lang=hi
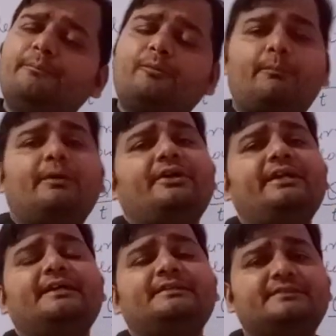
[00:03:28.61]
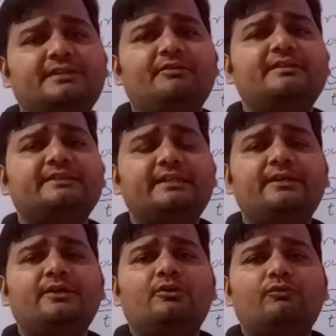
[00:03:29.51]
प्रॉपर्टी है जिसकी वजह से
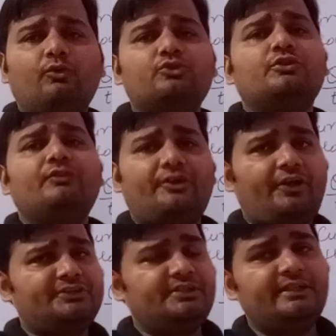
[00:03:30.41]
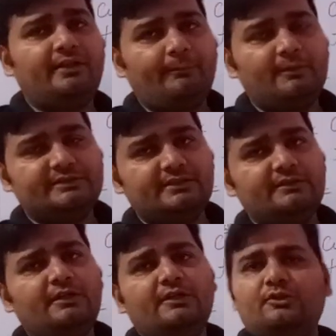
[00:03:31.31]
फोर्स ऑफ अट्रैक्शन या
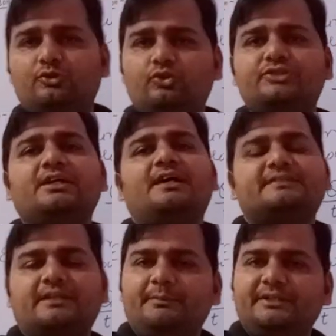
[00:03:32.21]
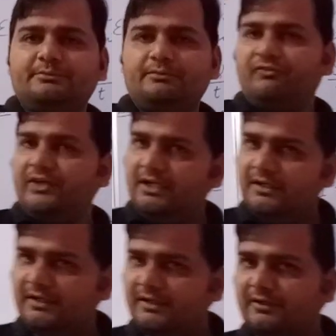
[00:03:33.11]
रिपल्सन दो चार्ज के बीच में फील
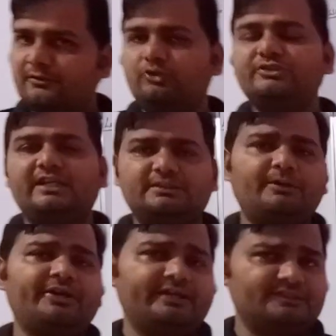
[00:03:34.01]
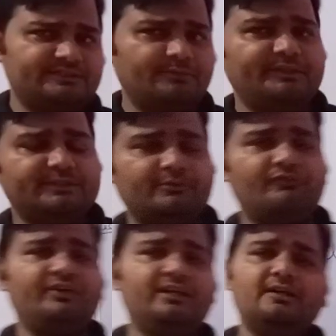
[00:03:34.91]
दो चार्ज पार्टिकल्स के बीच में
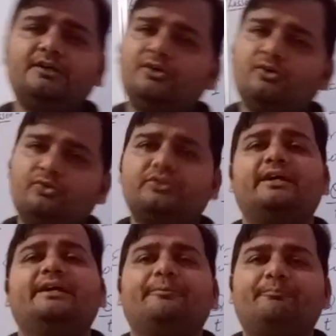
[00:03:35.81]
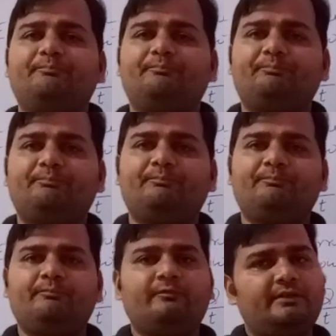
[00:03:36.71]
फील होता है
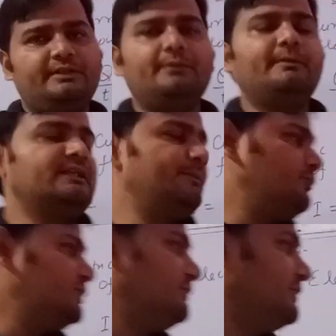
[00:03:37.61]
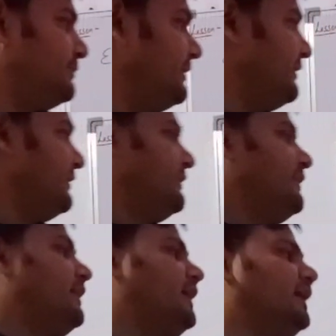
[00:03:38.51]
ये बात आपको समझ में
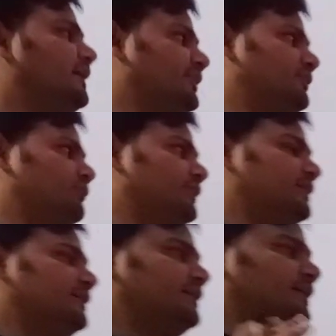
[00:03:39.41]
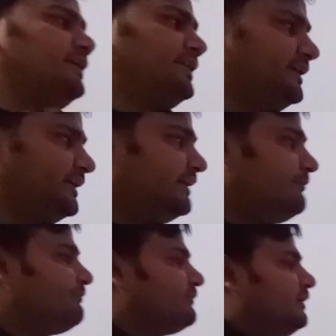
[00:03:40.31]
आ गई होगी ठीक है
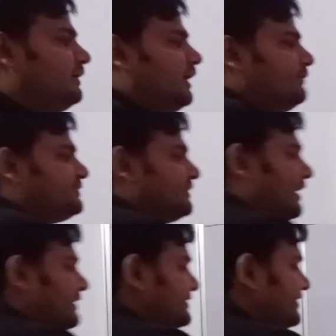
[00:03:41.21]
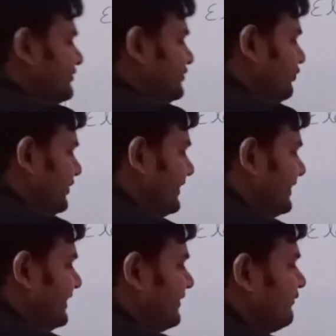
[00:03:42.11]
अब चार्ज की जो यूनिट
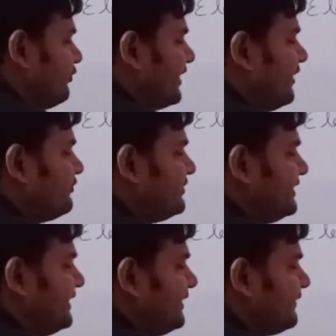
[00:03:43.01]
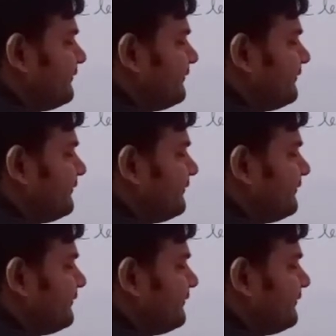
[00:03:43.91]
है वो क्या होती है